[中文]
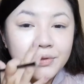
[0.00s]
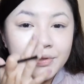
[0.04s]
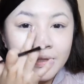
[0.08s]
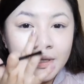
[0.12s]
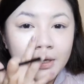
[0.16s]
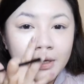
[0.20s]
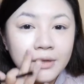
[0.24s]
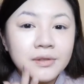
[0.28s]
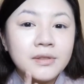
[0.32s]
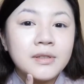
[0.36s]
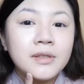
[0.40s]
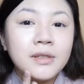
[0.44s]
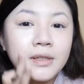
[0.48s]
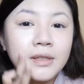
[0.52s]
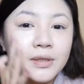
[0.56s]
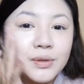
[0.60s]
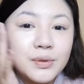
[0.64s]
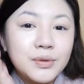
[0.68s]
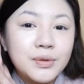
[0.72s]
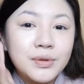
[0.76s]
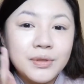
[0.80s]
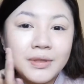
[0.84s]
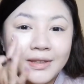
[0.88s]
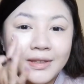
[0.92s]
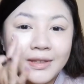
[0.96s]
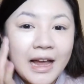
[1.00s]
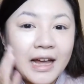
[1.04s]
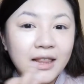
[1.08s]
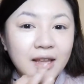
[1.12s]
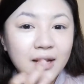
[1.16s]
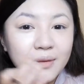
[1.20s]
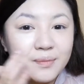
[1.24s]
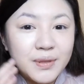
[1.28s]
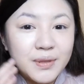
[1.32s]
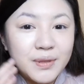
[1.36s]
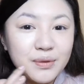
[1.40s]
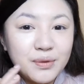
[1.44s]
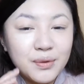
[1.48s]
这样子去打
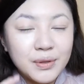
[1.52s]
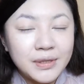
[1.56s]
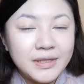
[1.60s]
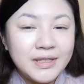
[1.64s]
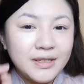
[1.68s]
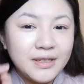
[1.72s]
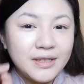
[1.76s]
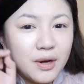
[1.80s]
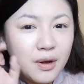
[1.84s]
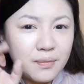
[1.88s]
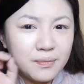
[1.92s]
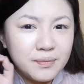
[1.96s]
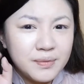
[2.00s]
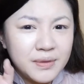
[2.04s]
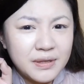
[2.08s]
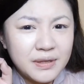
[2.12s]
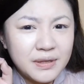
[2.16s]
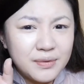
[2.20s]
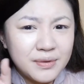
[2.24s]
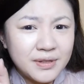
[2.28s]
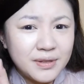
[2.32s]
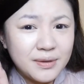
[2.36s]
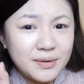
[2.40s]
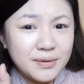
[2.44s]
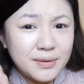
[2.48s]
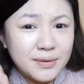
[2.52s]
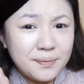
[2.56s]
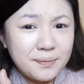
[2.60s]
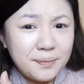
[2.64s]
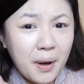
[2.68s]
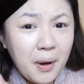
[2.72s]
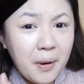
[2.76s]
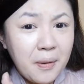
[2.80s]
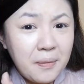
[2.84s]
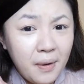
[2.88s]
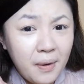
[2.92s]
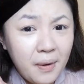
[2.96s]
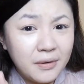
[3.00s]
亮苹果肌，让我们苹果肌有一种
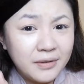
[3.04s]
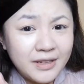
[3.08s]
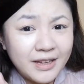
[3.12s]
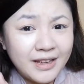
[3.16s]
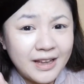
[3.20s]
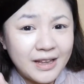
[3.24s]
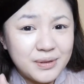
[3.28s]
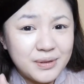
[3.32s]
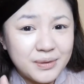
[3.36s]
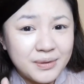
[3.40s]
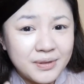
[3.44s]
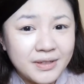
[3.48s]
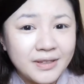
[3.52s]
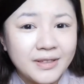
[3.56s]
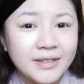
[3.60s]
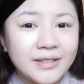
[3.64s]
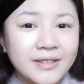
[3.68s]
嘭嘭的感觉。